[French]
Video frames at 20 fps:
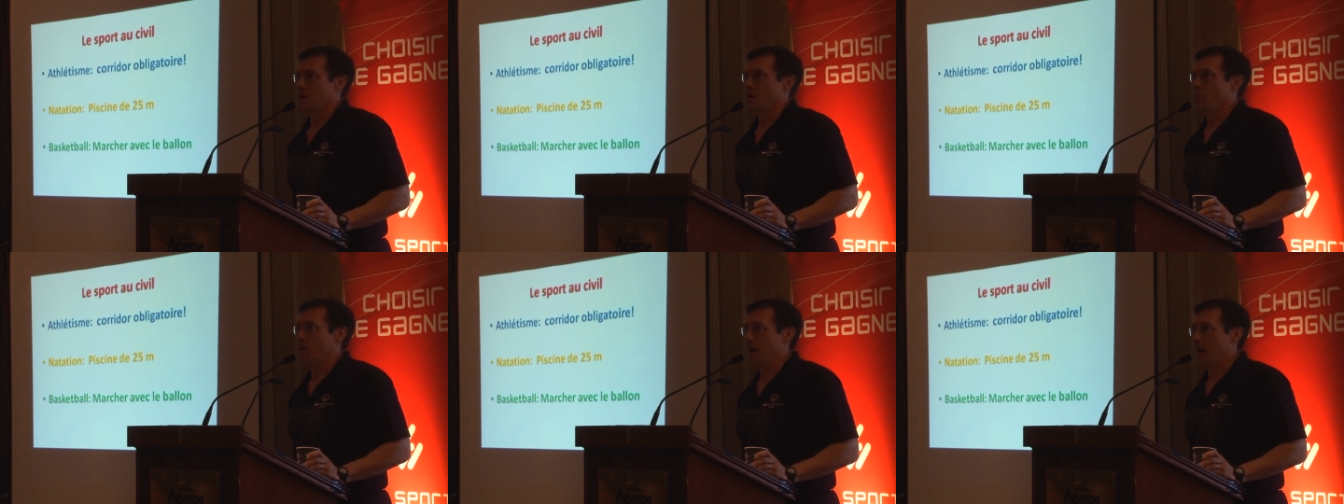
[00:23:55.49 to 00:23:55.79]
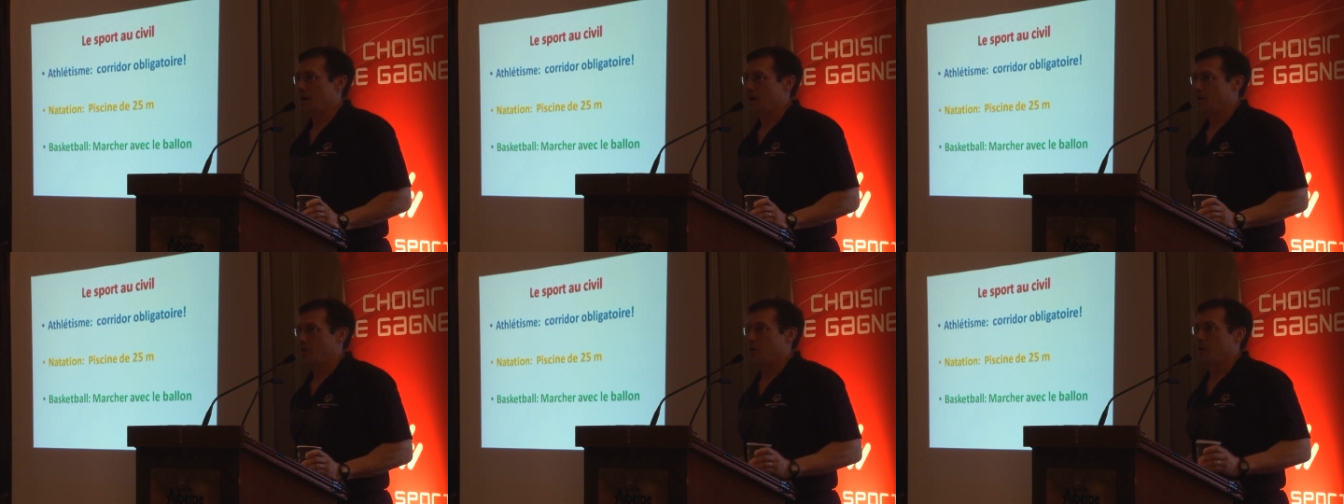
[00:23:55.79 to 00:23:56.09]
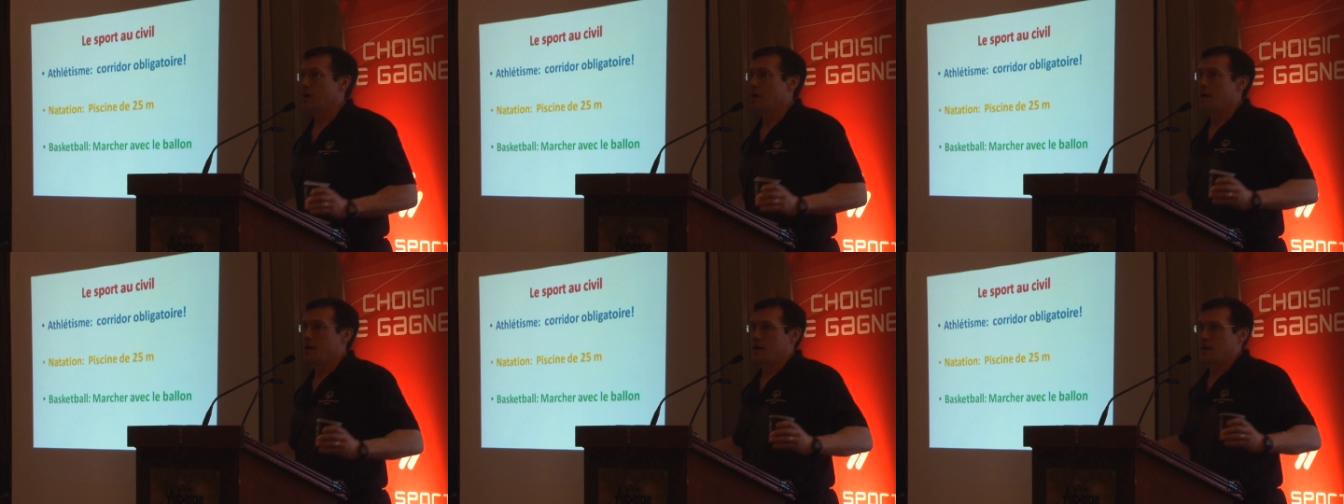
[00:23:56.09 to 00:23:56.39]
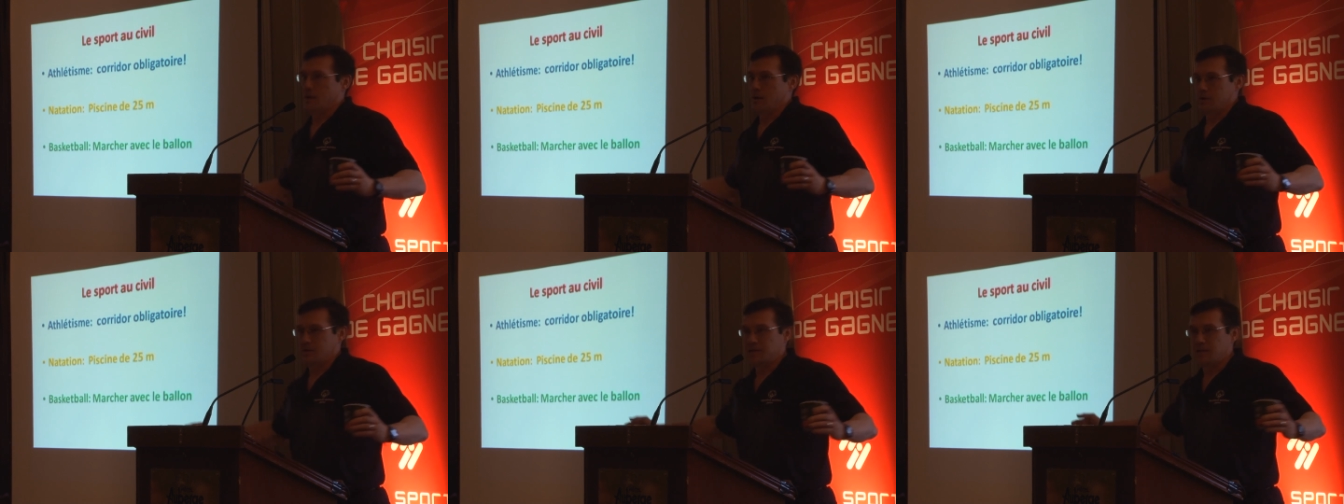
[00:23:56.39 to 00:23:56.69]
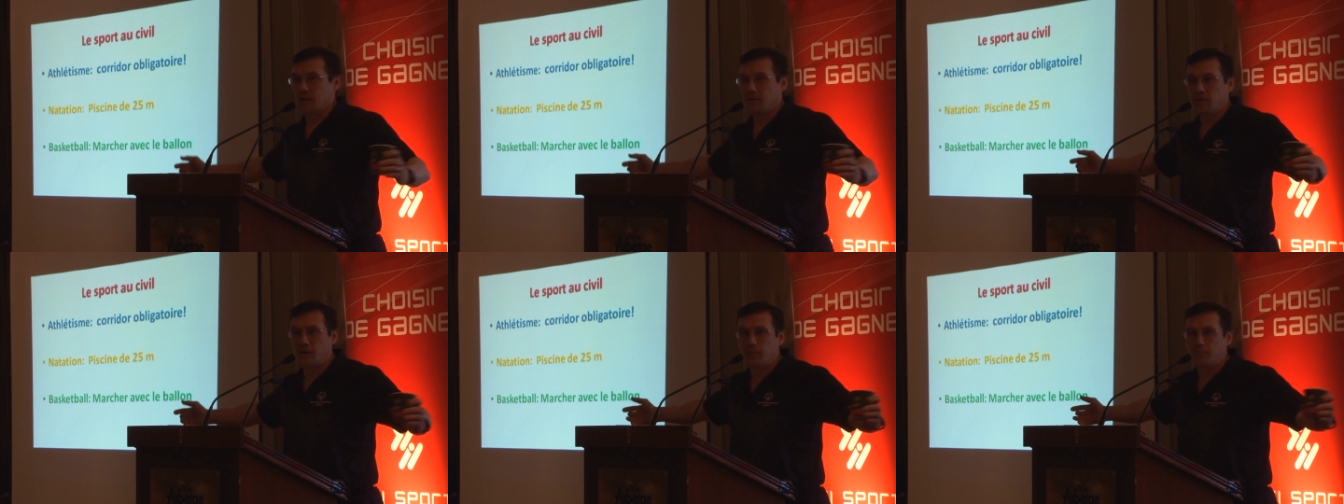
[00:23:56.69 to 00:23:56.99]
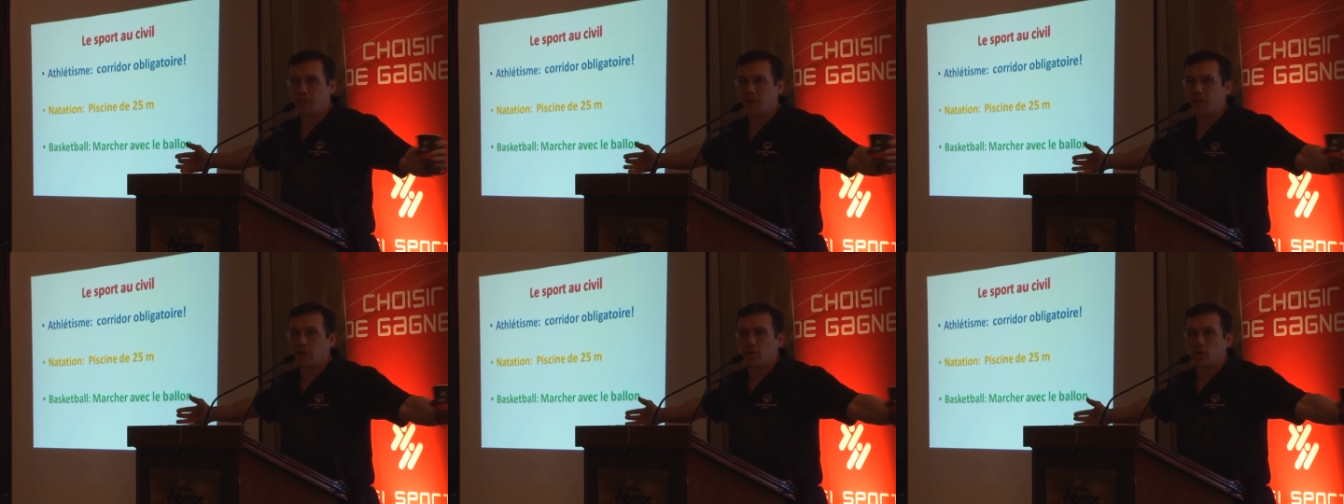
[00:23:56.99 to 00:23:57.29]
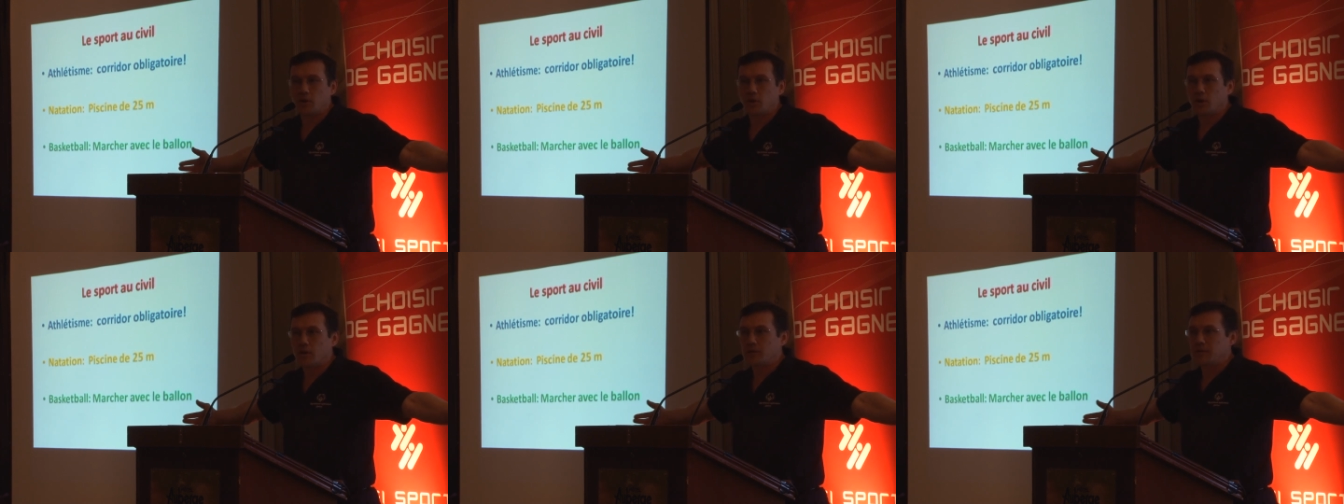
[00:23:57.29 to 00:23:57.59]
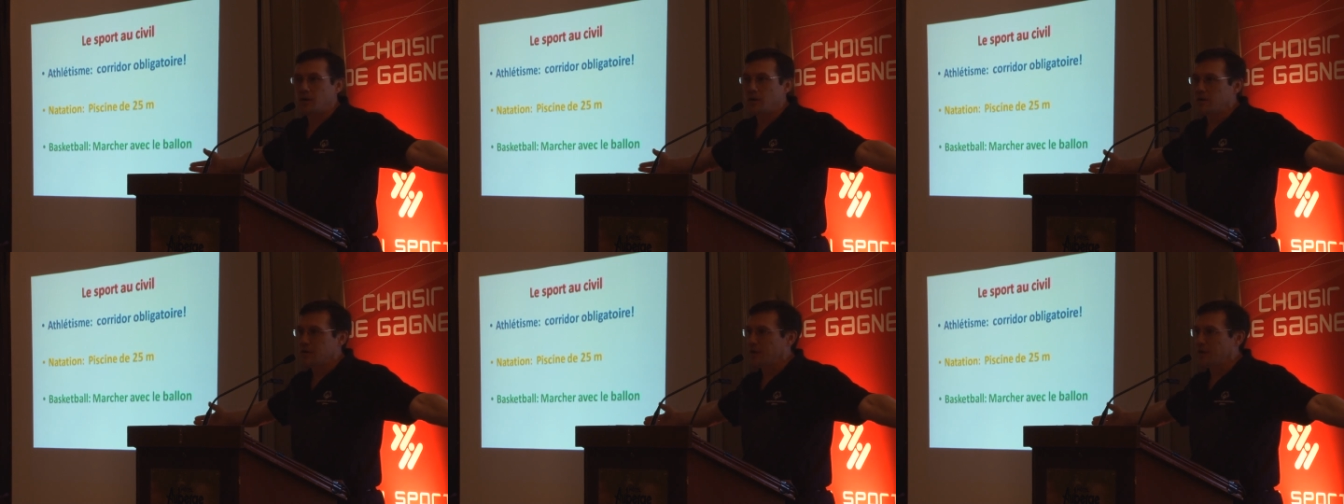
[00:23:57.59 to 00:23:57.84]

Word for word: Wow! C'est vrai, peut-être le corridor